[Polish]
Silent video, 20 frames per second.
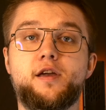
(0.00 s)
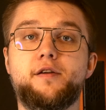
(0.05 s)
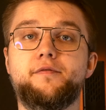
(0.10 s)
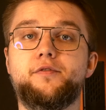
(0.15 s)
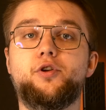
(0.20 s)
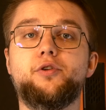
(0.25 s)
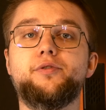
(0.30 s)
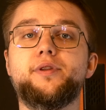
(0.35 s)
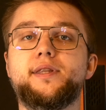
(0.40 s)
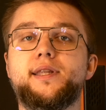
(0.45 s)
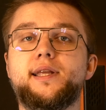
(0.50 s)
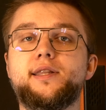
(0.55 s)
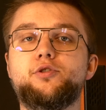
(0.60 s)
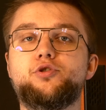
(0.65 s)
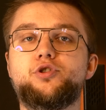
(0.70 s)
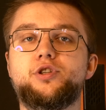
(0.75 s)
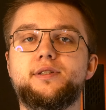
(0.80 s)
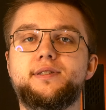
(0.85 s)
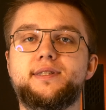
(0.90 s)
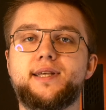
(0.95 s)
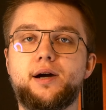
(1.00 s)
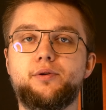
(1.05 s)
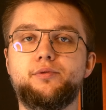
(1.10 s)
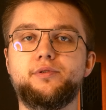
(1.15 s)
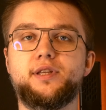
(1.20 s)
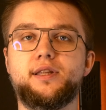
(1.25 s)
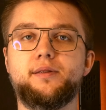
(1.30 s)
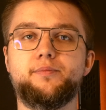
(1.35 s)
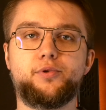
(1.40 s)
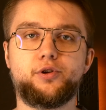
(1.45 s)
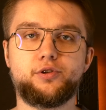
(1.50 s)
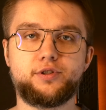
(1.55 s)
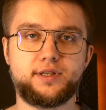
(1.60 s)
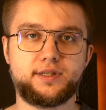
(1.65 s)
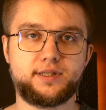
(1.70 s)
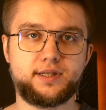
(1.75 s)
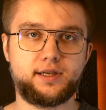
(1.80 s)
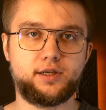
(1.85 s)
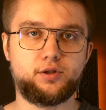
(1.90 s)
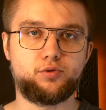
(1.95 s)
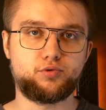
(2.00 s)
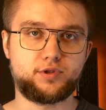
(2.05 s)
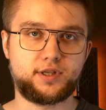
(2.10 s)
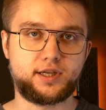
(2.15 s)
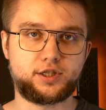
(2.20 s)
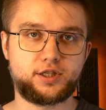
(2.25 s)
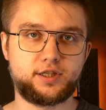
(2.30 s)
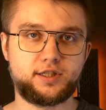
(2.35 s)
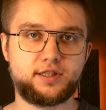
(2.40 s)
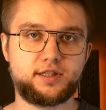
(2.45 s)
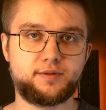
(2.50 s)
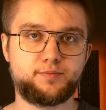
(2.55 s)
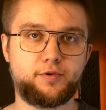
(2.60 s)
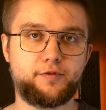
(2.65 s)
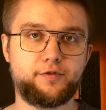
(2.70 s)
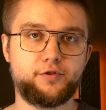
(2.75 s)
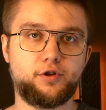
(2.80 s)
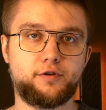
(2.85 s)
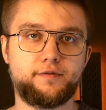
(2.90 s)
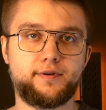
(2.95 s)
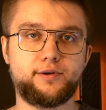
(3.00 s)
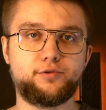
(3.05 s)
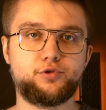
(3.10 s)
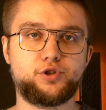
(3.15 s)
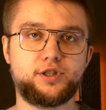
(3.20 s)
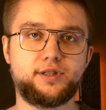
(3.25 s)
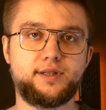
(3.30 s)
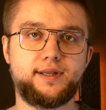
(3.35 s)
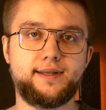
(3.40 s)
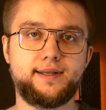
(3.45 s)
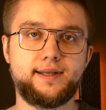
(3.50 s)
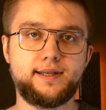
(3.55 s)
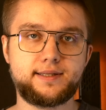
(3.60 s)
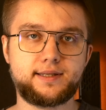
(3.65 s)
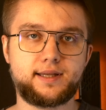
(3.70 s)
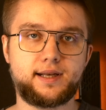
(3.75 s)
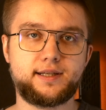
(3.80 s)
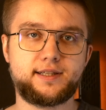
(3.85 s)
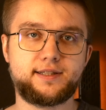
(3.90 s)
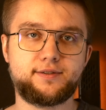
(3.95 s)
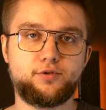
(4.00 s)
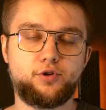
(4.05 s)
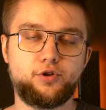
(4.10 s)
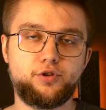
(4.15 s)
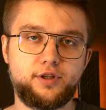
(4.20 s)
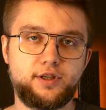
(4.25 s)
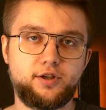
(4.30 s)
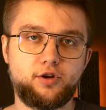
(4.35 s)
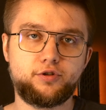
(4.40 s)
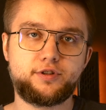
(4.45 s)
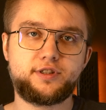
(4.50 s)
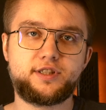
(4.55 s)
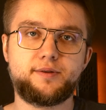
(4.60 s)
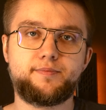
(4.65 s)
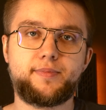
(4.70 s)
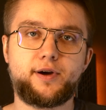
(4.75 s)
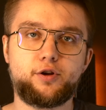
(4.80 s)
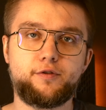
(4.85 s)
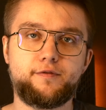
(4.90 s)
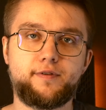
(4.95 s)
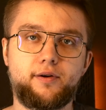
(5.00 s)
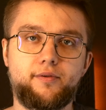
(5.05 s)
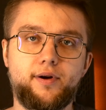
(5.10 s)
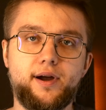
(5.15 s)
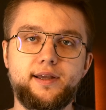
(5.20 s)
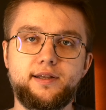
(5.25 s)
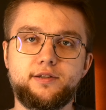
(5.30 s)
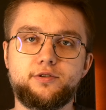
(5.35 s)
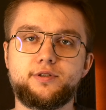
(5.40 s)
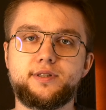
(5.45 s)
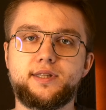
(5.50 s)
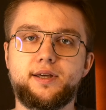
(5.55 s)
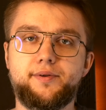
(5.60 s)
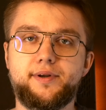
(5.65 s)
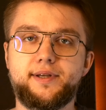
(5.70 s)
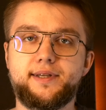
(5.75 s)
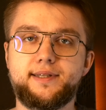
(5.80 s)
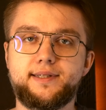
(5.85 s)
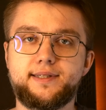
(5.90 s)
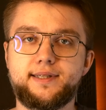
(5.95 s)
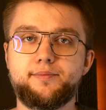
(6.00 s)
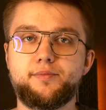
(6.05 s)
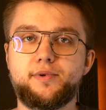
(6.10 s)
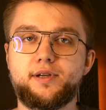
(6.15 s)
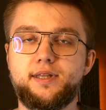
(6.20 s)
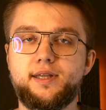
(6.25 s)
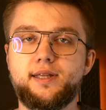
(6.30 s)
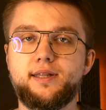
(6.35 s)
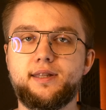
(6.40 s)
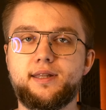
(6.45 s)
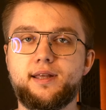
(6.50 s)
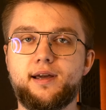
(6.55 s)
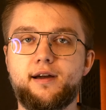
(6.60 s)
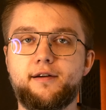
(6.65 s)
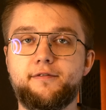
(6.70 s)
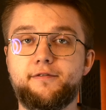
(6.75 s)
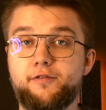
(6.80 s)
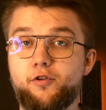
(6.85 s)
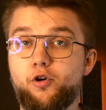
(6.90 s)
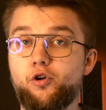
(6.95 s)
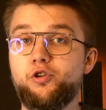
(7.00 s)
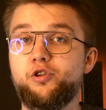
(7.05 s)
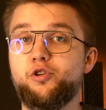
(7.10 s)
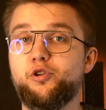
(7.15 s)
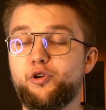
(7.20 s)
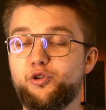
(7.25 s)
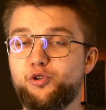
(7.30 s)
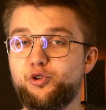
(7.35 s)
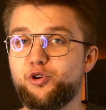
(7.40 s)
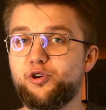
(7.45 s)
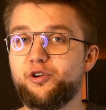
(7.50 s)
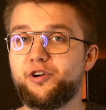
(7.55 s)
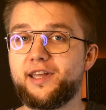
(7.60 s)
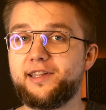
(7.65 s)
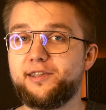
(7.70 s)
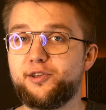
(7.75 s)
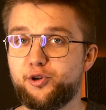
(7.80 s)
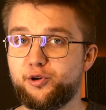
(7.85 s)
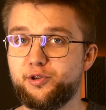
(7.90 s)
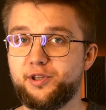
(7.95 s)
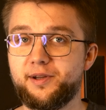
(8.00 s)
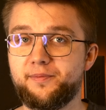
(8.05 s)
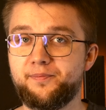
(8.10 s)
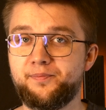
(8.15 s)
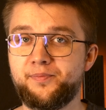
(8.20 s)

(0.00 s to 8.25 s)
Wygląda na to, że cały ten proces, jaki tu zaszedł, spowodował, że jej iskra się od niej odseparowała i została zamknięta w o ironio hedronie.